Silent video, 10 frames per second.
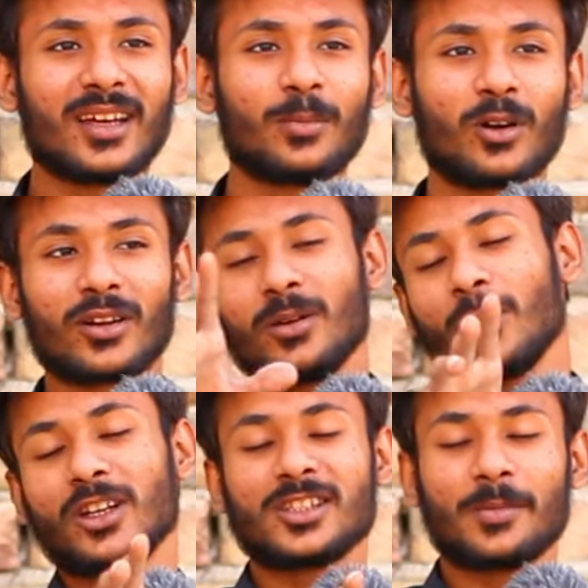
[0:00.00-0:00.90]
बोल रहे हो बॉडी
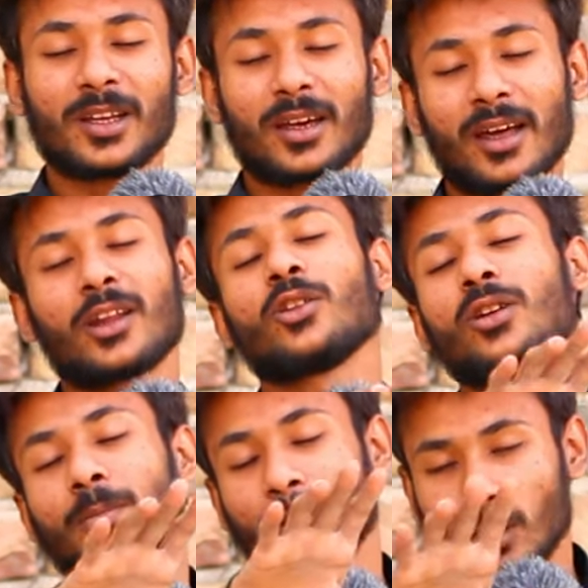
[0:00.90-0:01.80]
शेमिंग कर रहे हो तो ये
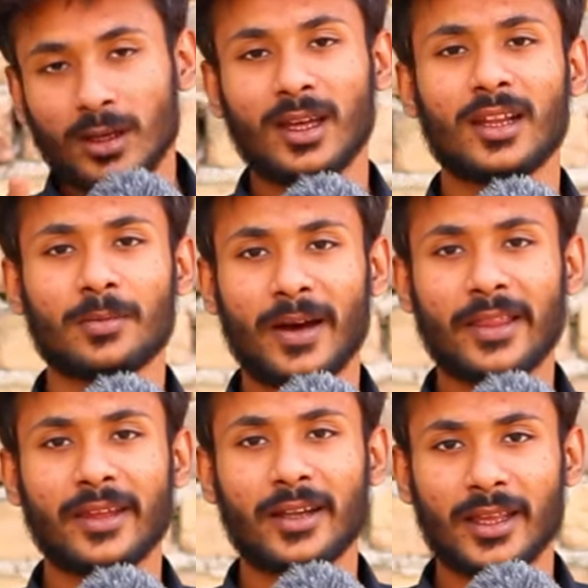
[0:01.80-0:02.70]
बिल्कुल गलत बात
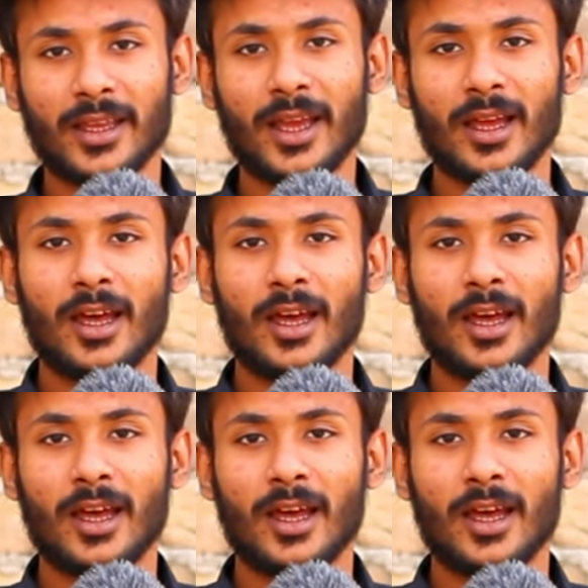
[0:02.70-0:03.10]
है ठीक है